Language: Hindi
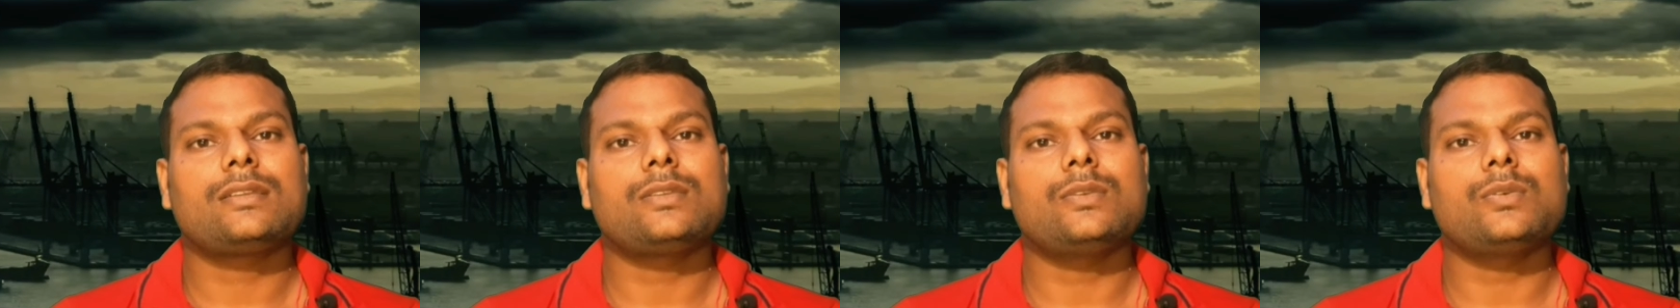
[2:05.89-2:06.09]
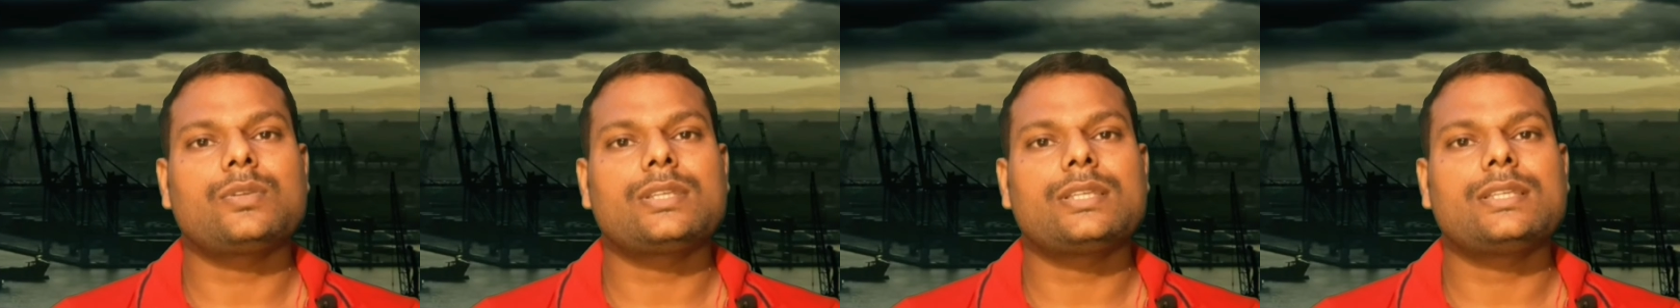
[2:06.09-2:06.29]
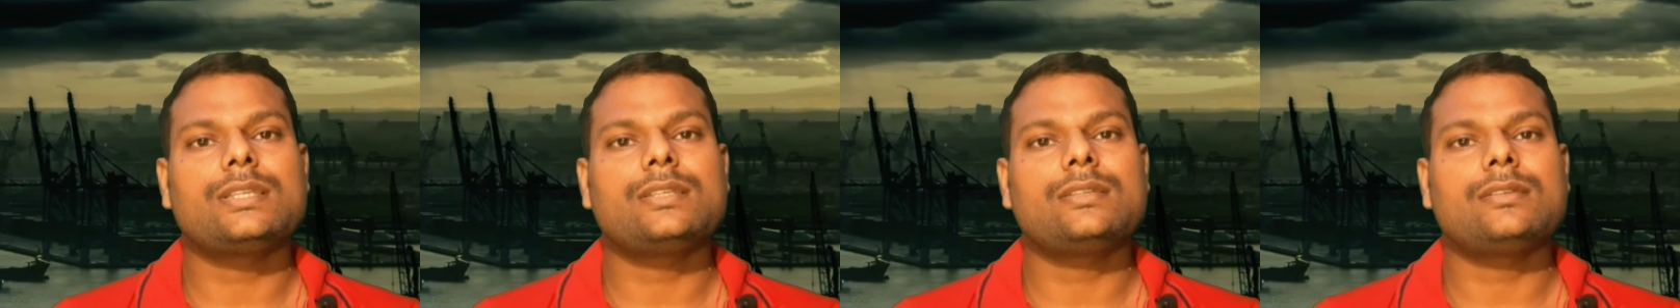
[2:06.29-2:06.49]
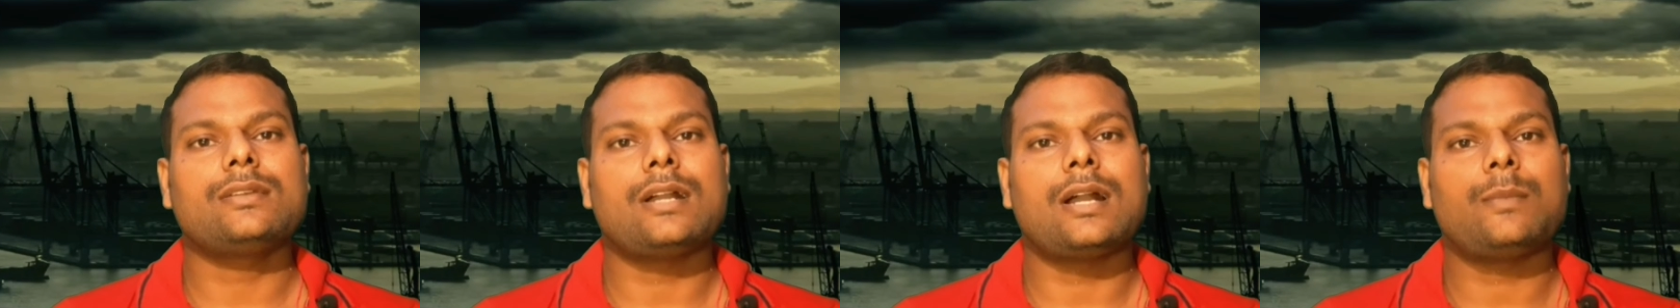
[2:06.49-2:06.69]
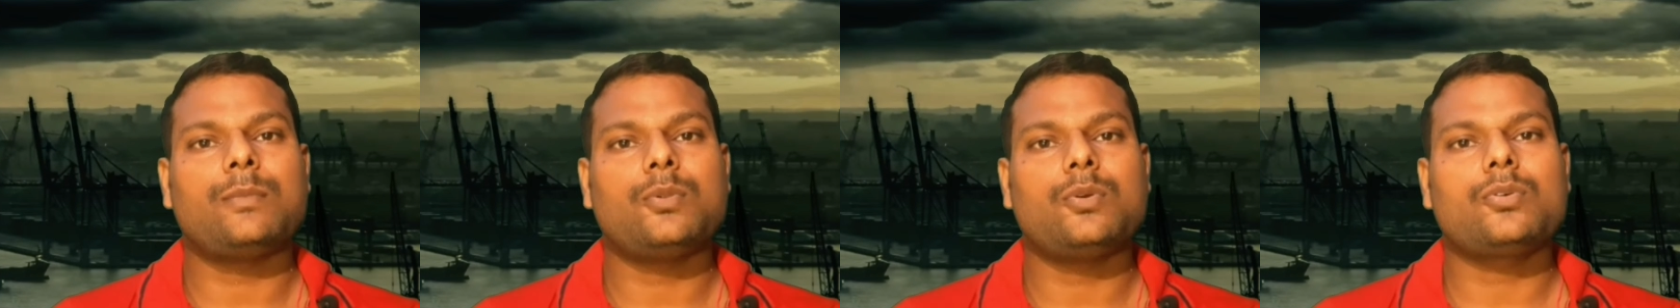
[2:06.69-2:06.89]

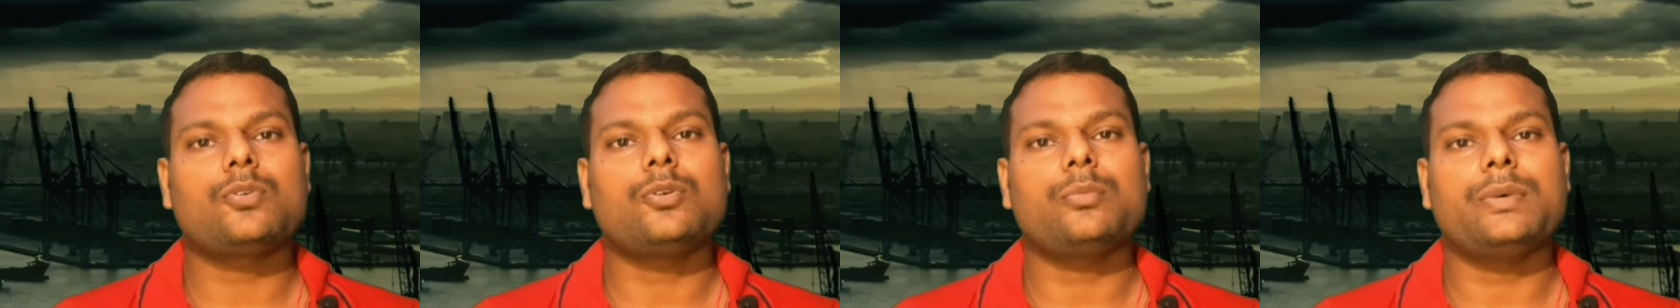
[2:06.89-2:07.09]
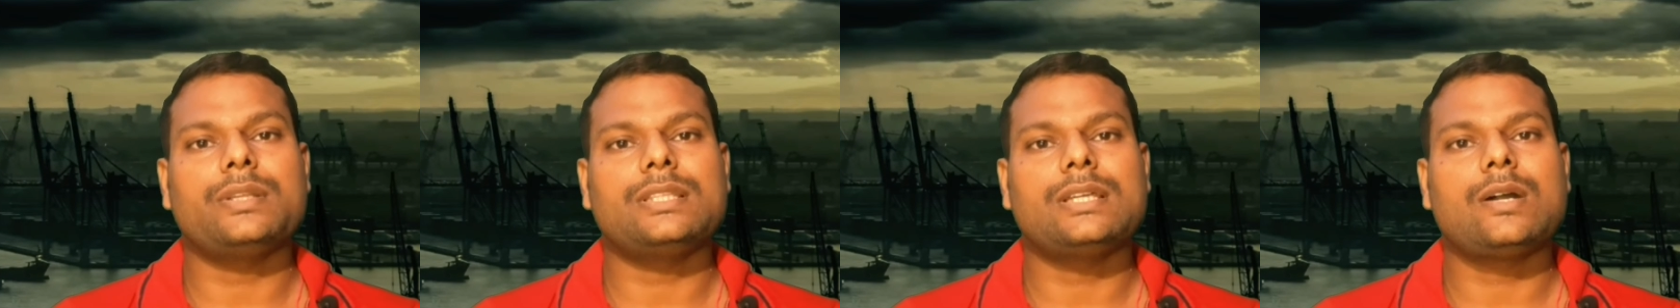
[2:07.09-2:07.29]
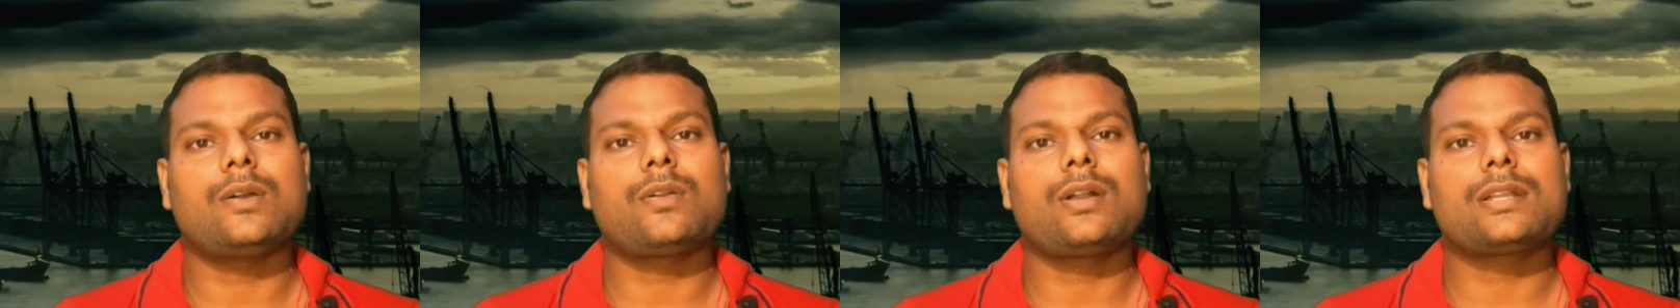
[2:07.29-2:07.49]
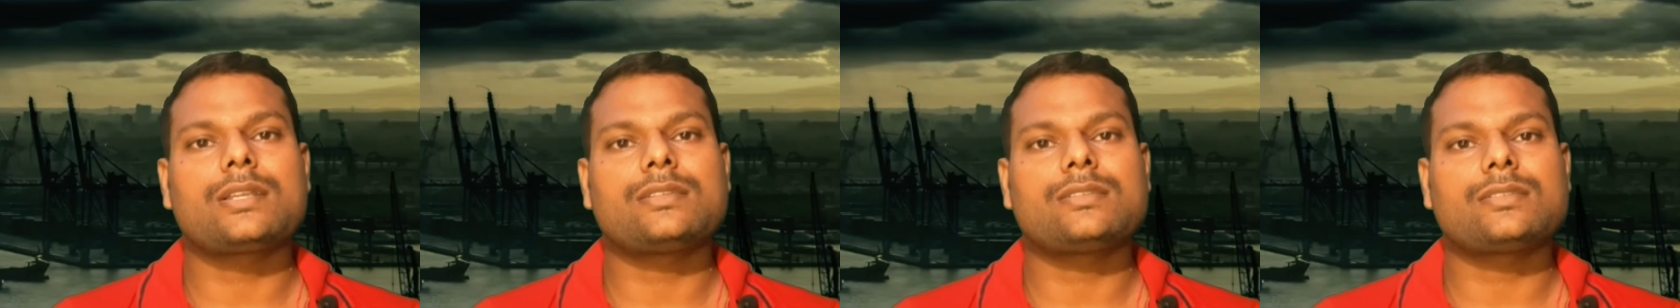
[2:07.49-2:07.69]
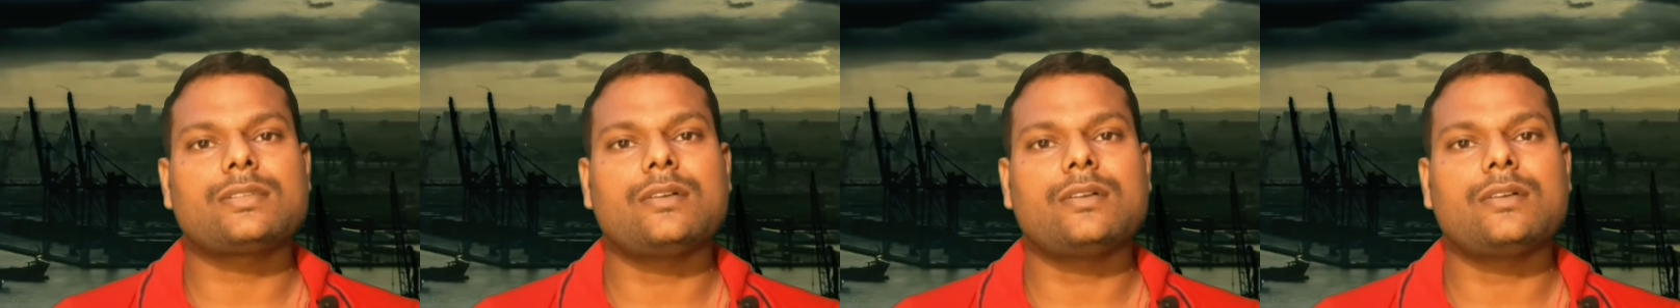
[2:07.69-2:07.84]
क्योंकि आप लोगों को पता होगा कि